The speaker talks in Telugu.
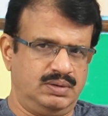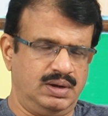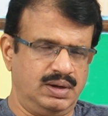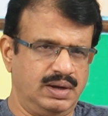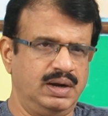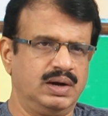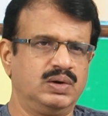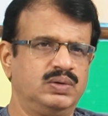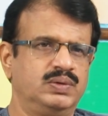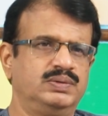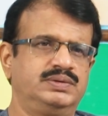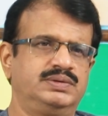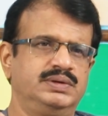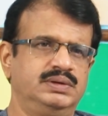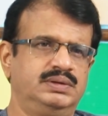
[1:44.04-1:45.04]
అంగళ్ళు
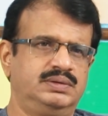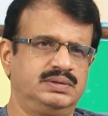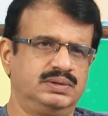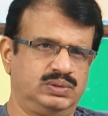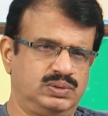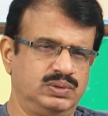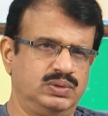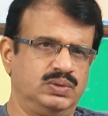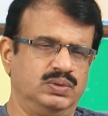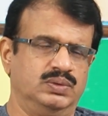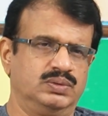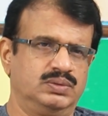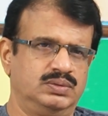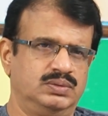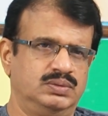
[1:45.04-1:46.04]
నుంచి చిత్తూరు
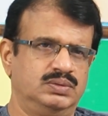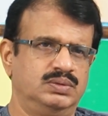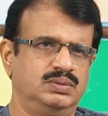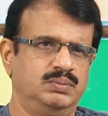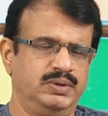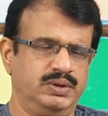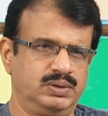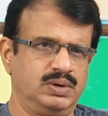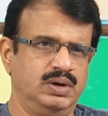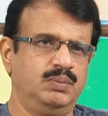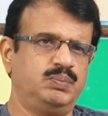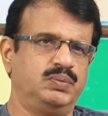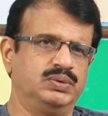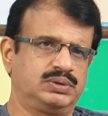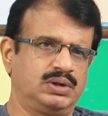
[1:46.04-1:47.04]
మీదుగా
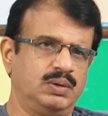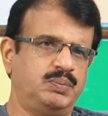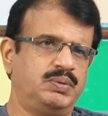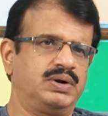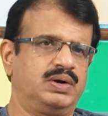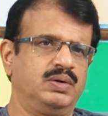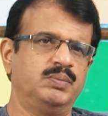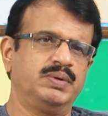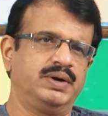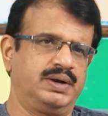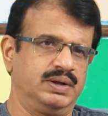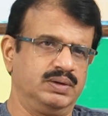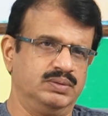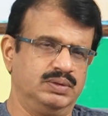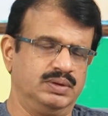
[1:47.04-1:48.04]
పోతలపట్టులో
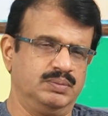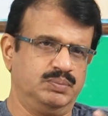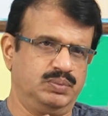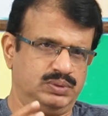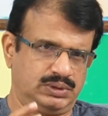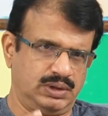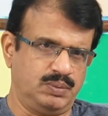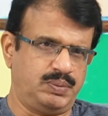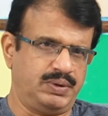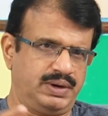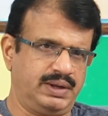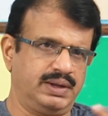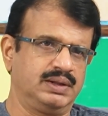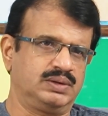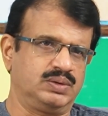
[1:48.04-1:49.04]
మీటింగ్ ఉంది
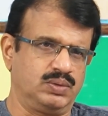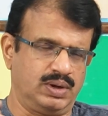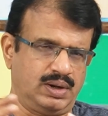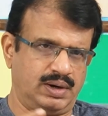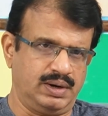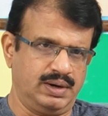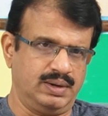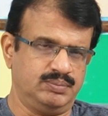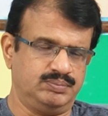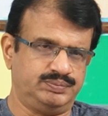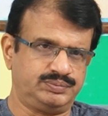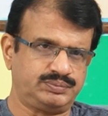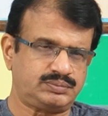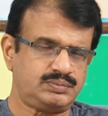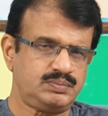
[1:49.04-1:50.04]
పోతలపట్టుకి వెళ్తున్నారు ఆయన
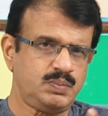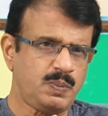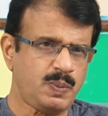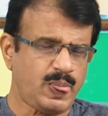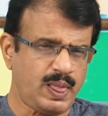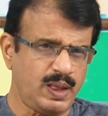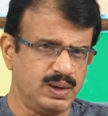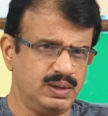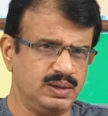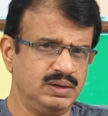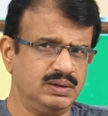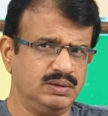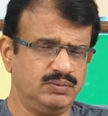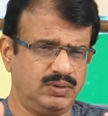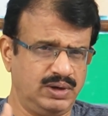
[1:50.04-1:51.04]

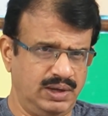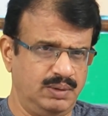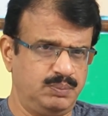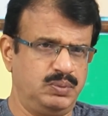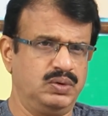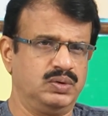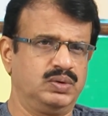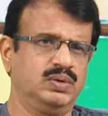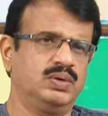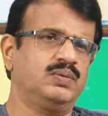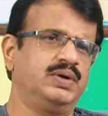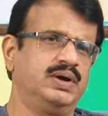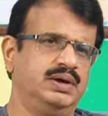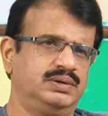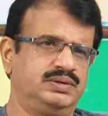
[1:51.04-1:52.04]
వయా పొంగనూరు
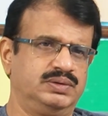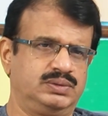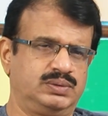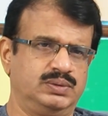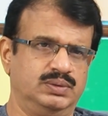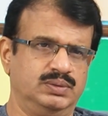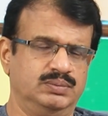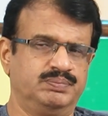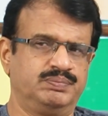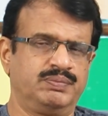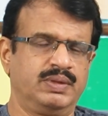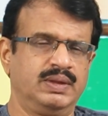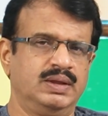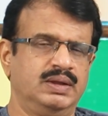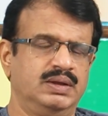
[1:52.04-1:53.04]
వయా చిత్తూరు
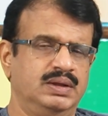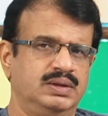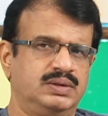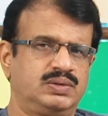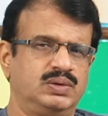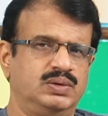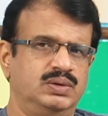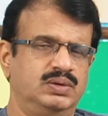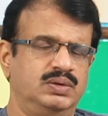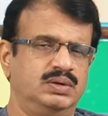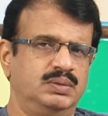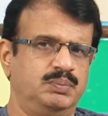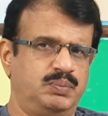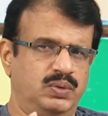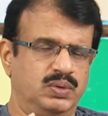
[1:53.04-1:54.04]
సో
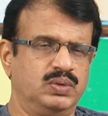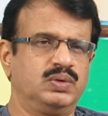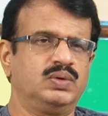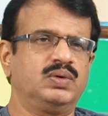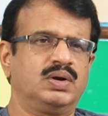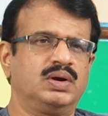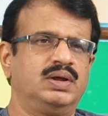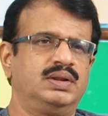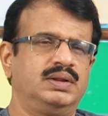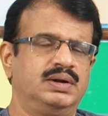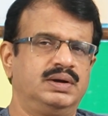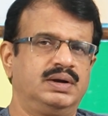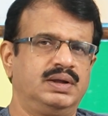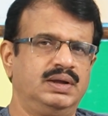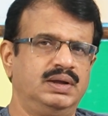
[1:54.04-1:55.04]
పొంగనూరులో
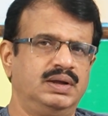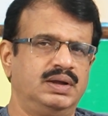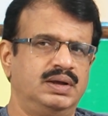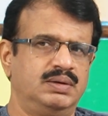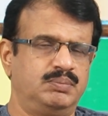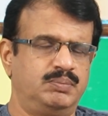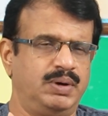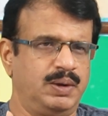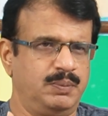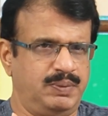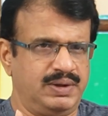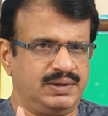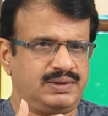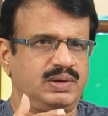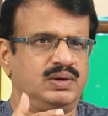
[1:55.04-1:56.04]
ఏంటంటే
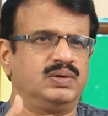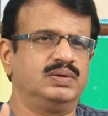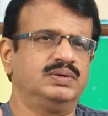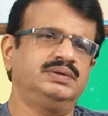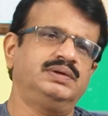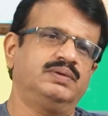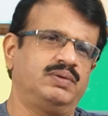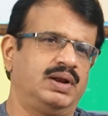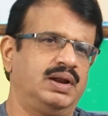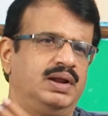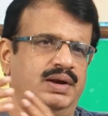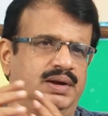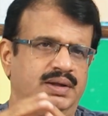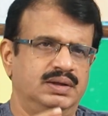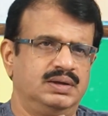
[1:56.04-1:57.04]
బైపాస్లో నుంచి
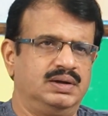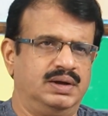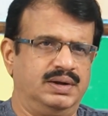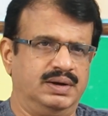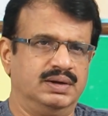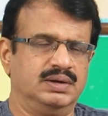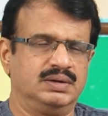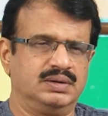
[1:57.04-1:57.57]
వెళ్ళాలి ఆయన